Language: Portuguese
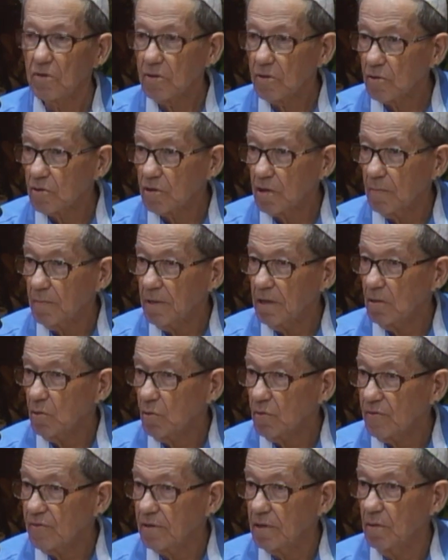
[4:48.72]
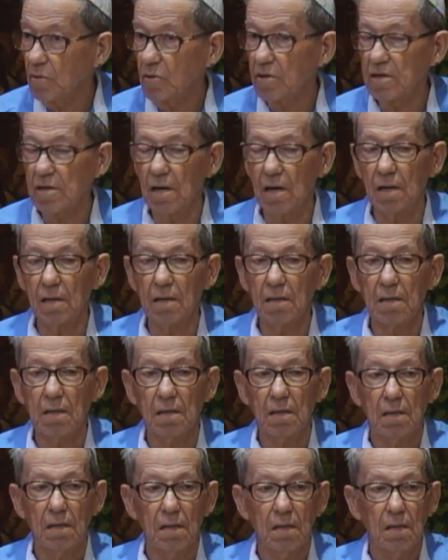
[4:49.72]
que eu também não sei o que é,
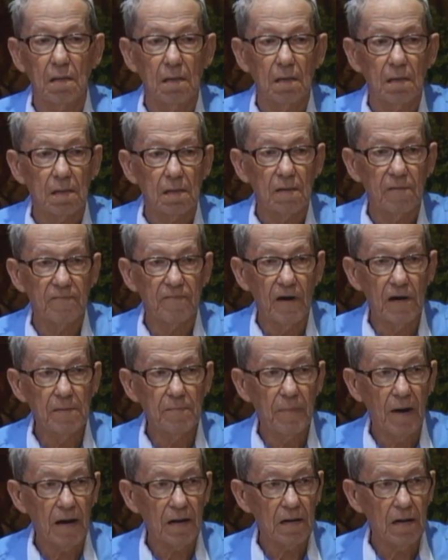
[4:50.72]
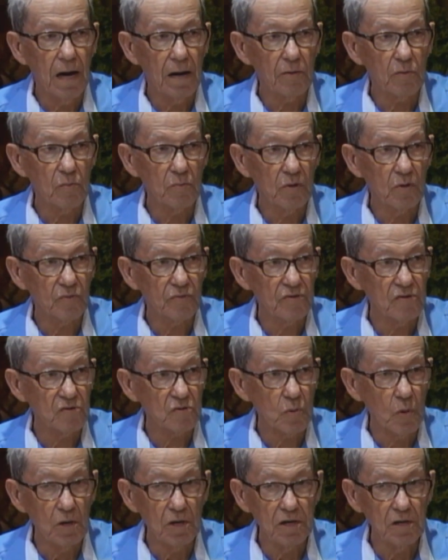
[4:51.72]
que vai embarcar os meus
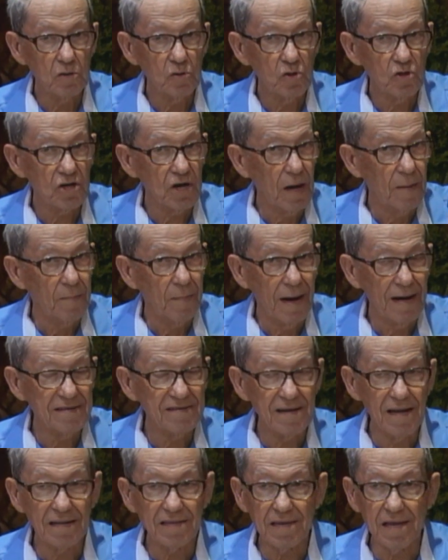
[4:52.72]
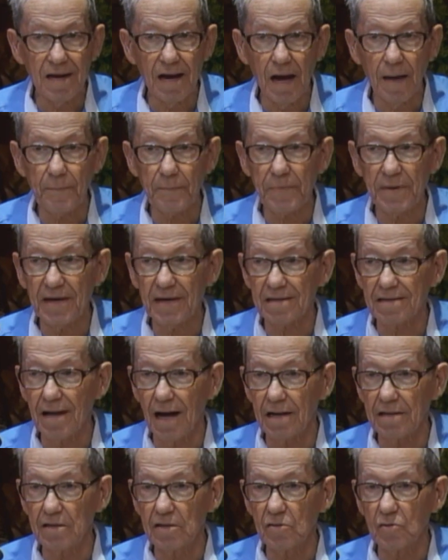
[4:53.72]
escolhidos, jamais ele terá
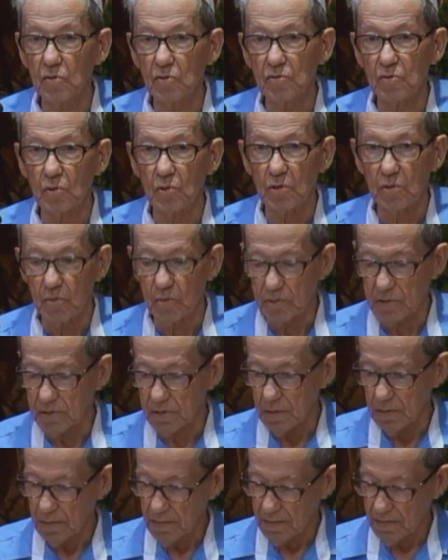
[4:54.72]
piedade dos outros.